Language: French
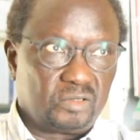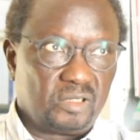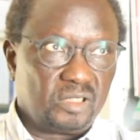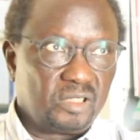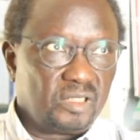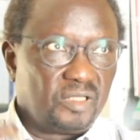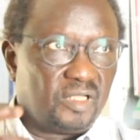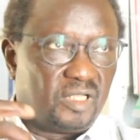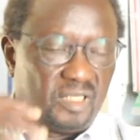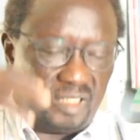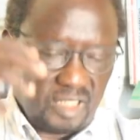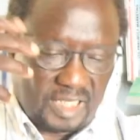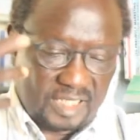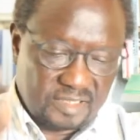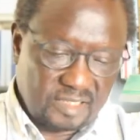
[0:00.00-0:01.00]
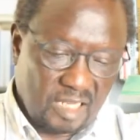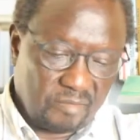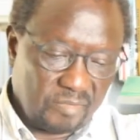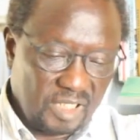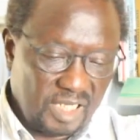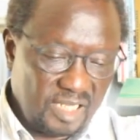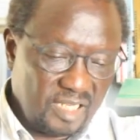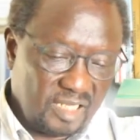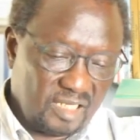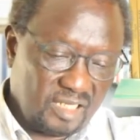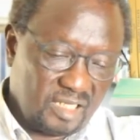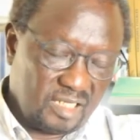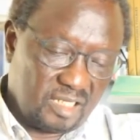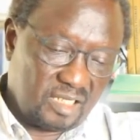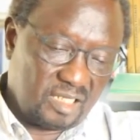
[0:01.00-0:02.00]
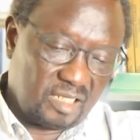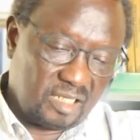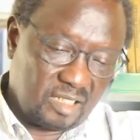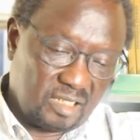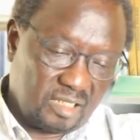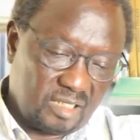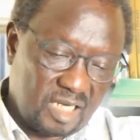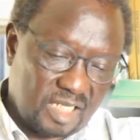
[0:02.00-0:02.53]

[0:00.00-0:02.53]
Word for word: de rassembler euh,